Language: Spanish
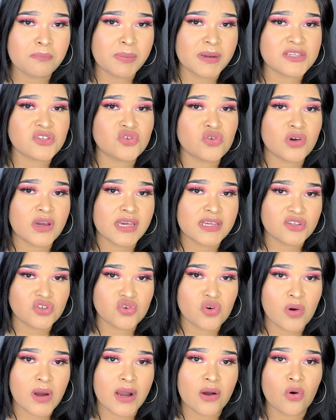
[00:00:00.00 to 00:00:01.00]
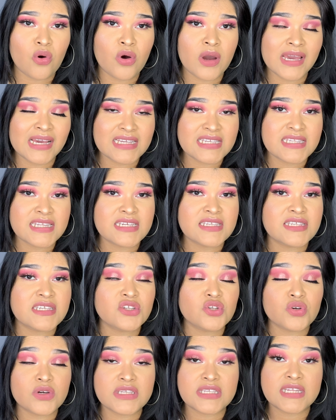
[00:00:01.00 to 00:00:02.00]
paso que yo hago, este
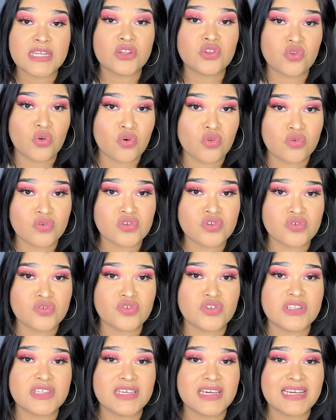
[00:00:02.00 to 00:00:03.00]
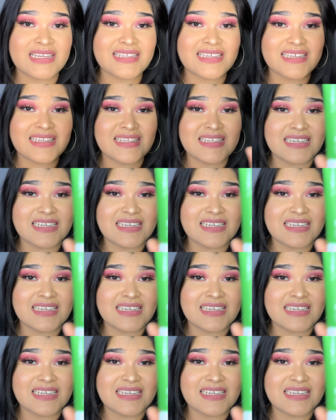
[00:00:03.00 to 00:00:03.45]
sí no es de todos los días, es